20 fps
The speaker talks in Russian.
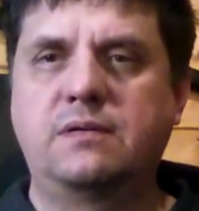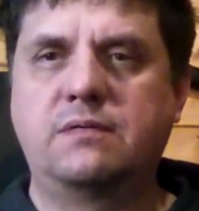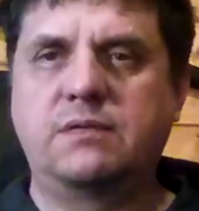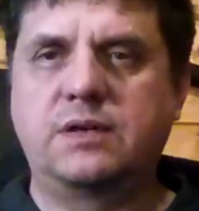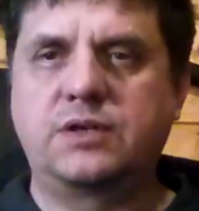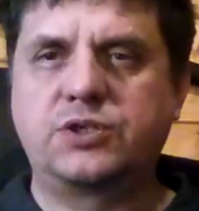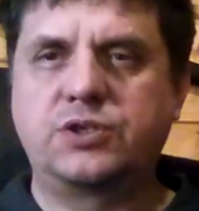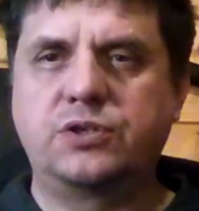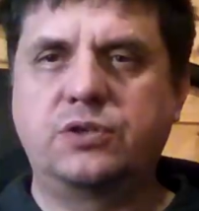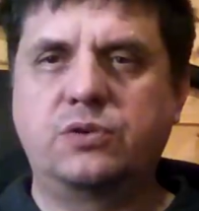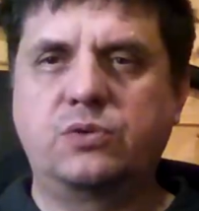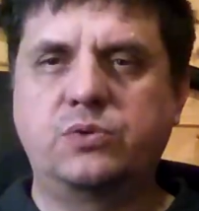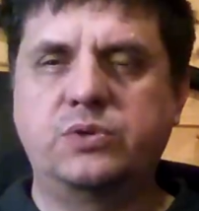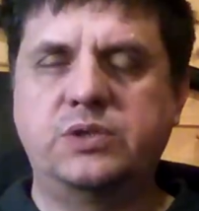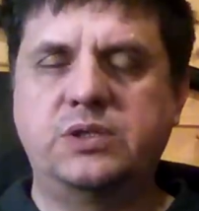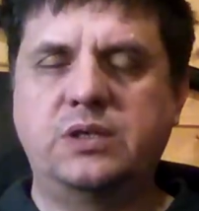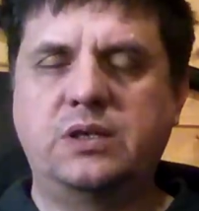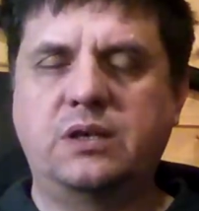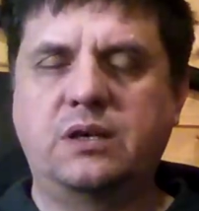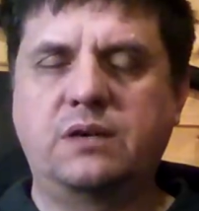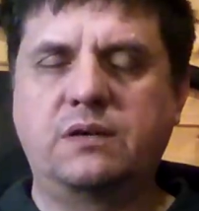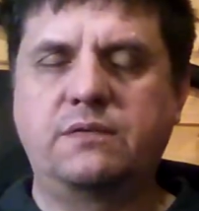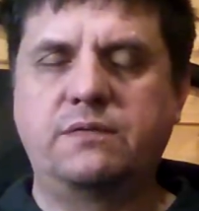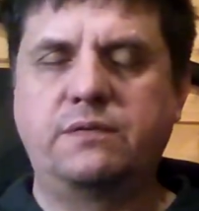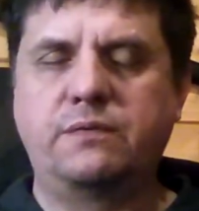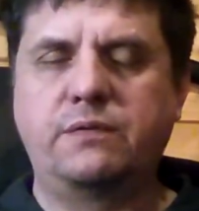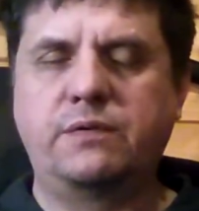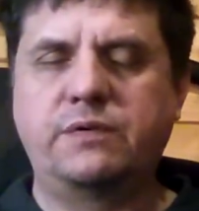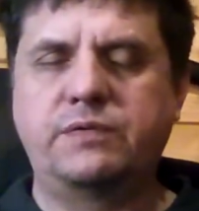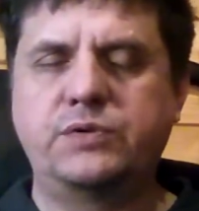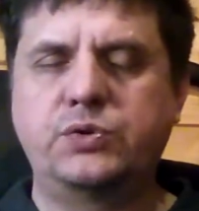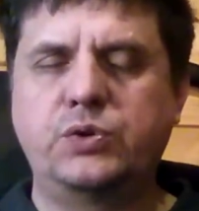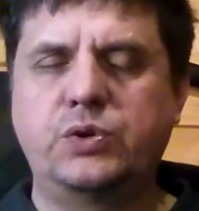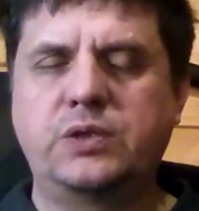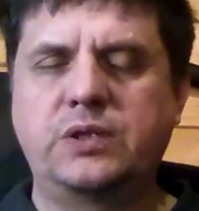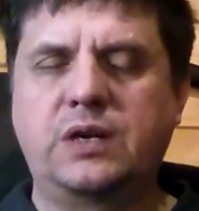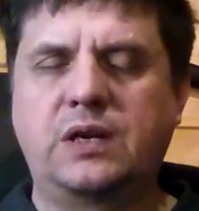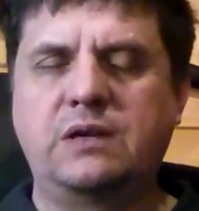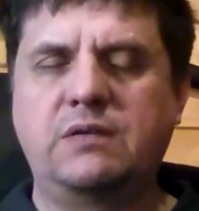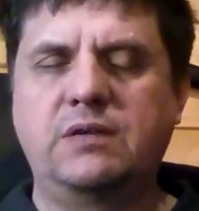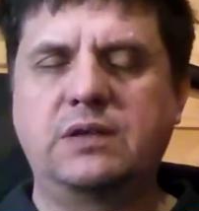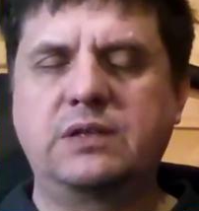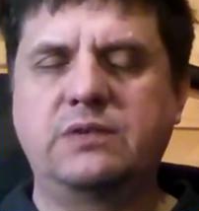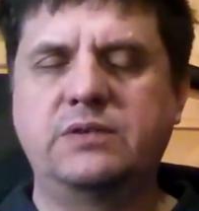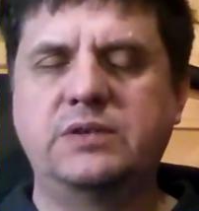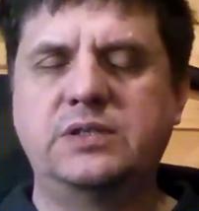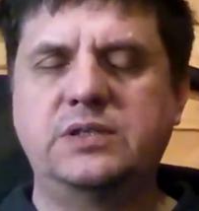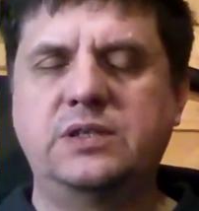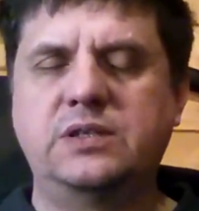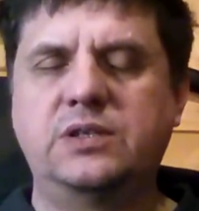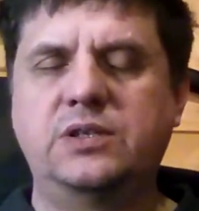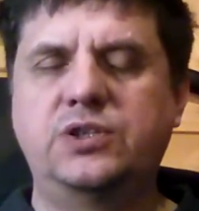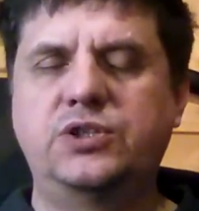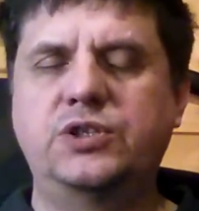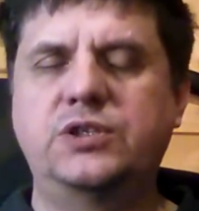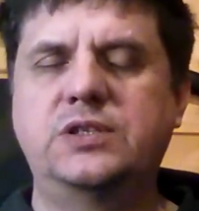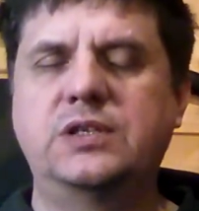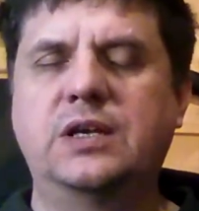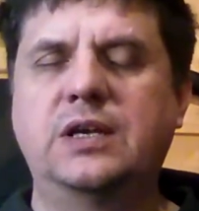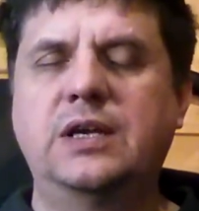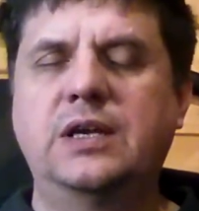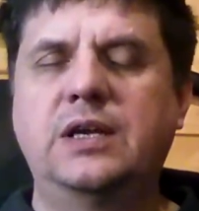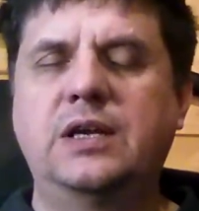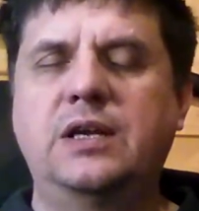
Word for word: ваши друзья. Вы все это охватываете и дышите.